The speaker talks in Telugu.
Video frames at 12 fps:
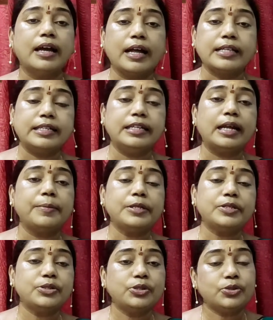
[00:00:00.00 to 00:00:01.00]
ఆ
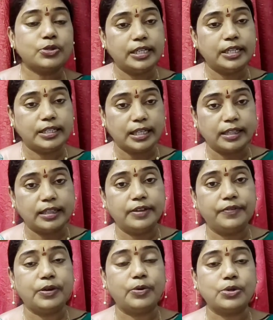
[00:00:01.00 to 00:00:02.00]
శ్రీరామచంద్రుడు
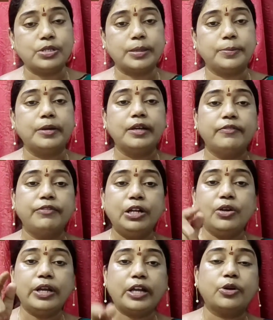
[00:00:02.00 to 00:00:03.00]
సీతాదేవి కోసం
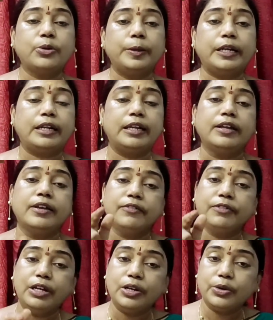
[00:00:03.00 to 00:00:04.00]
విల్లు ఎక్కుపెట్టి
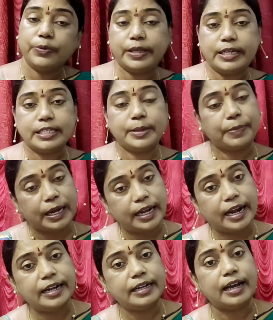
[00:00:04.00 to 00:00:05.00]
విల్లును విరిచి
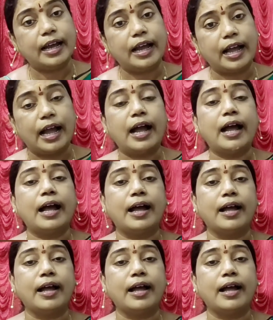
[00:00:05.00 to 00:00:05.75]
పెళ్లాడిన ఆ